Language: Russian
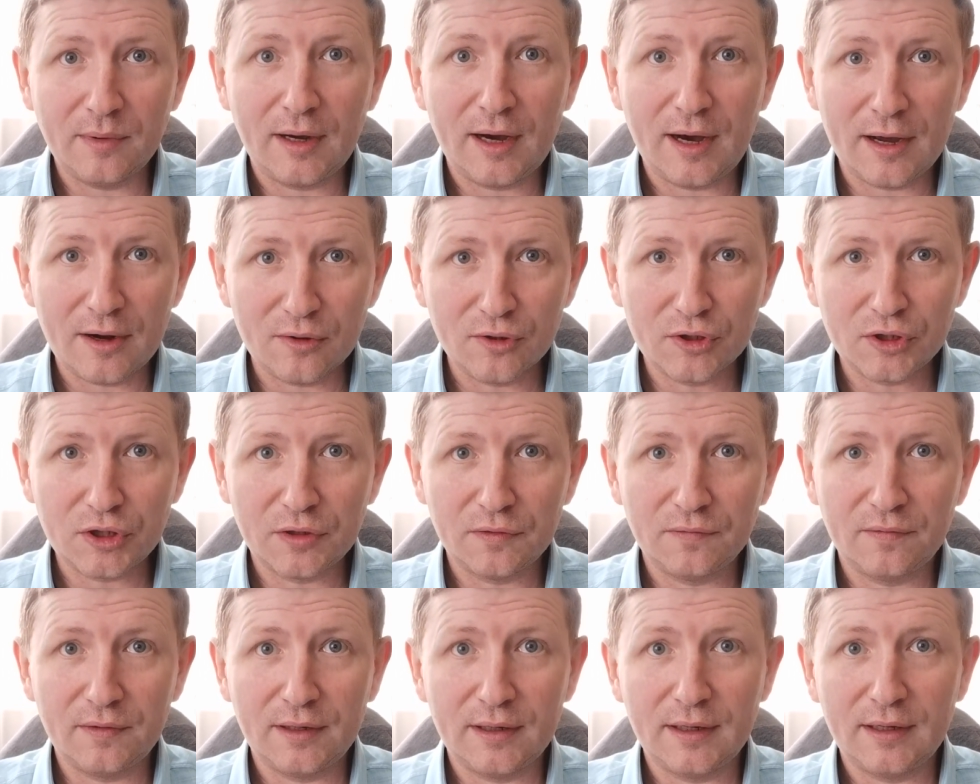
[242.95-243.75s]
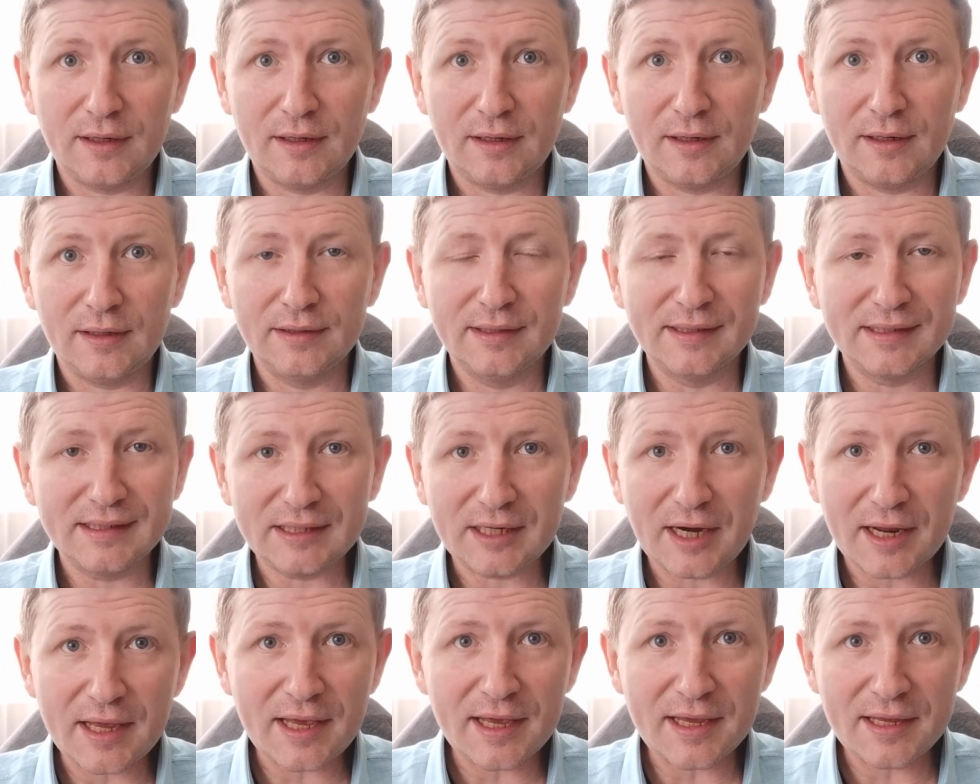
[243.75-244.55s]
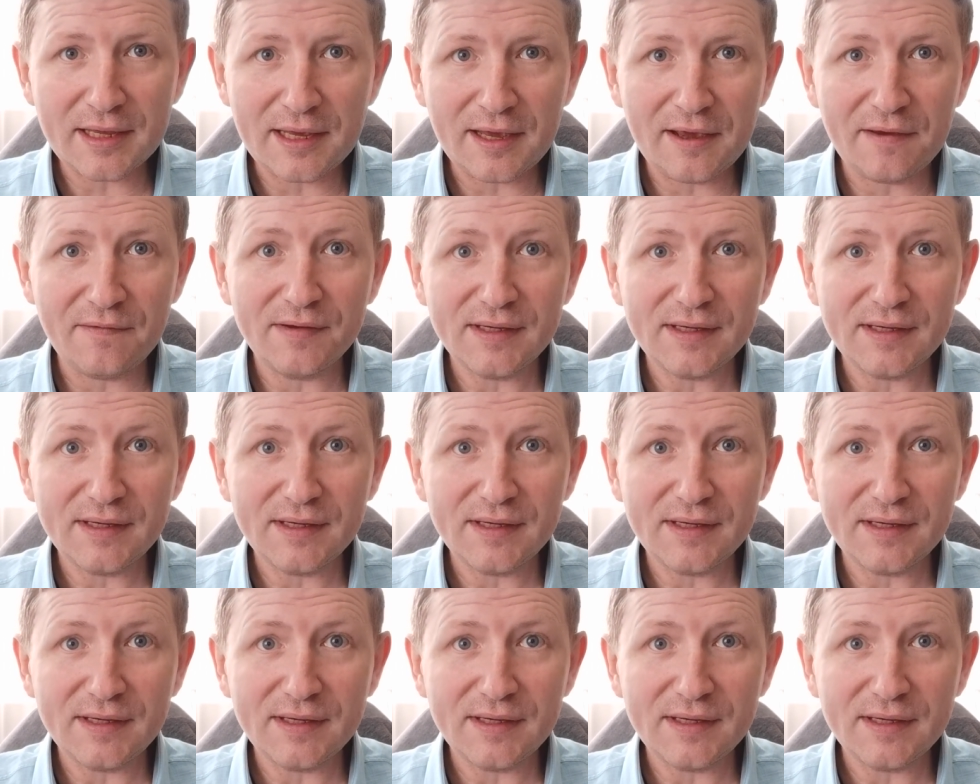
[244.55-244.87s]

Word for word: хорошего настроения,